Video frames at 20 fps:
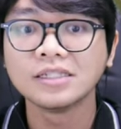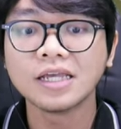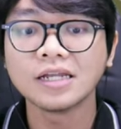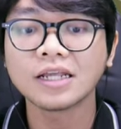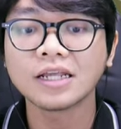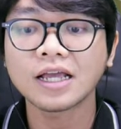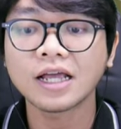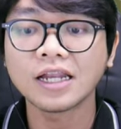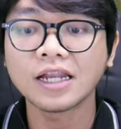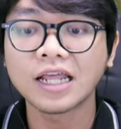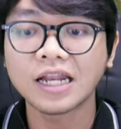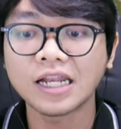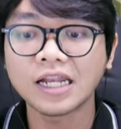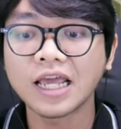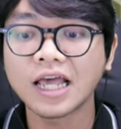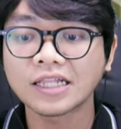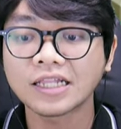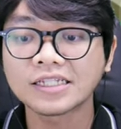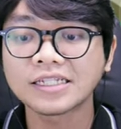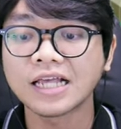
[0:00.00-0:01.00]
Jadi
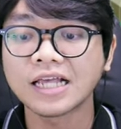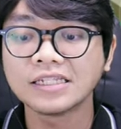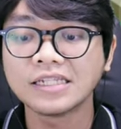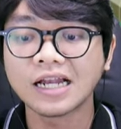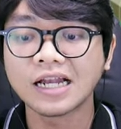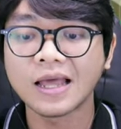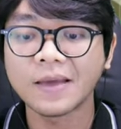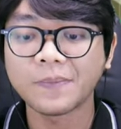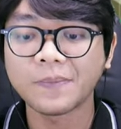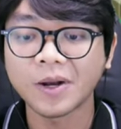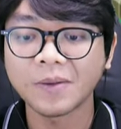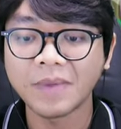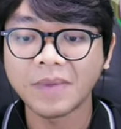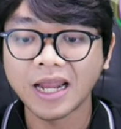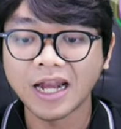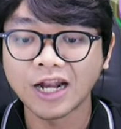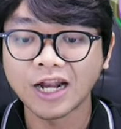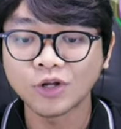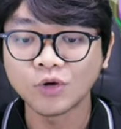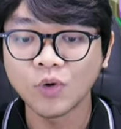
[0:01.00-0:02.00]
kalian lihat sajalah
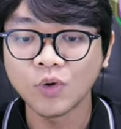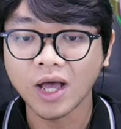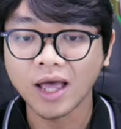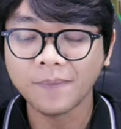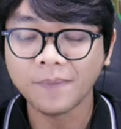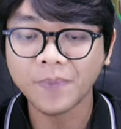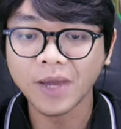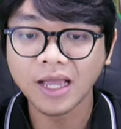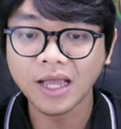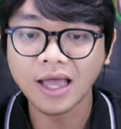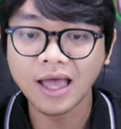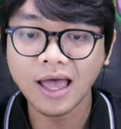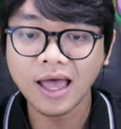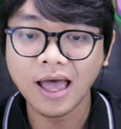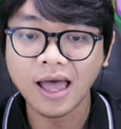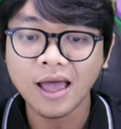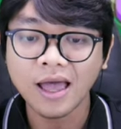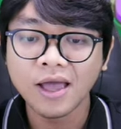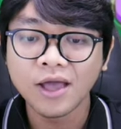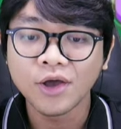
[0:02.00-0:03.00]
permainan gue.
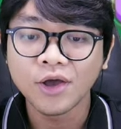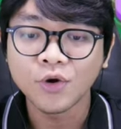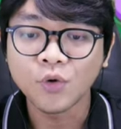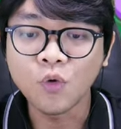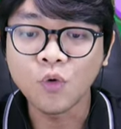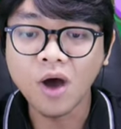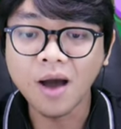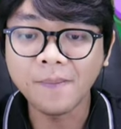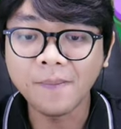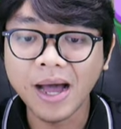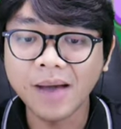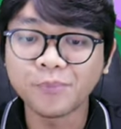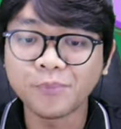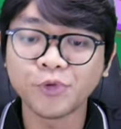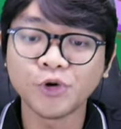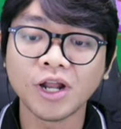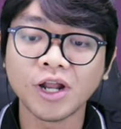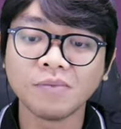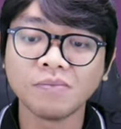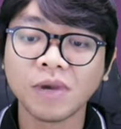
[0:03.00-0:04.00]
Apakah gue
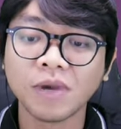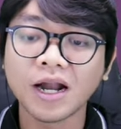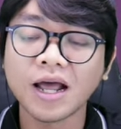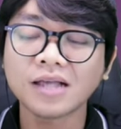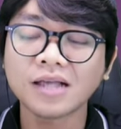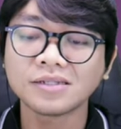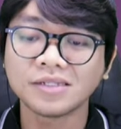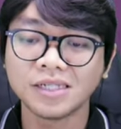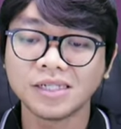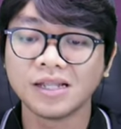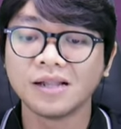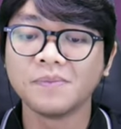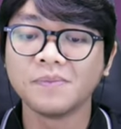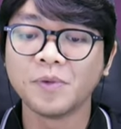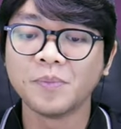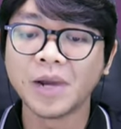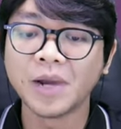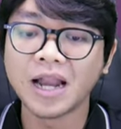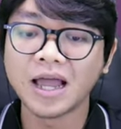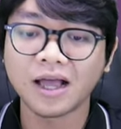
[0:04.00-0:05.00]
mampu dan berhasil
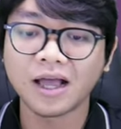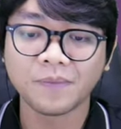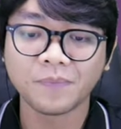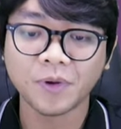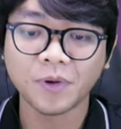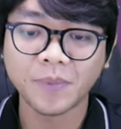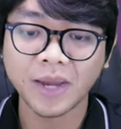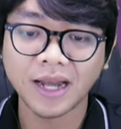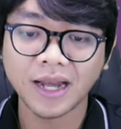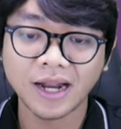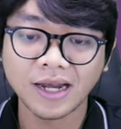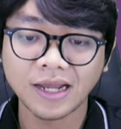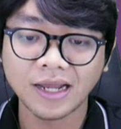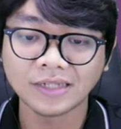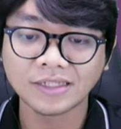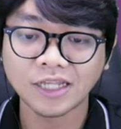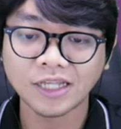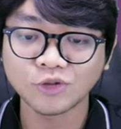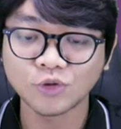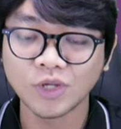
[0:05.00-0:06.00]
membenangkan permainan
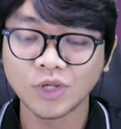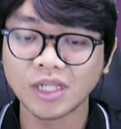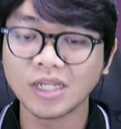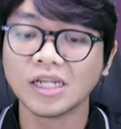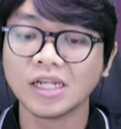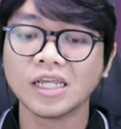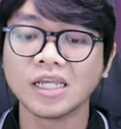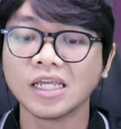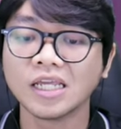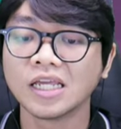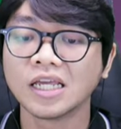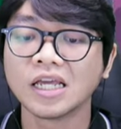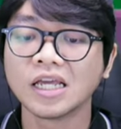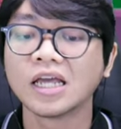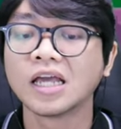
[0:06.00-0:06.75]
yang satu ini?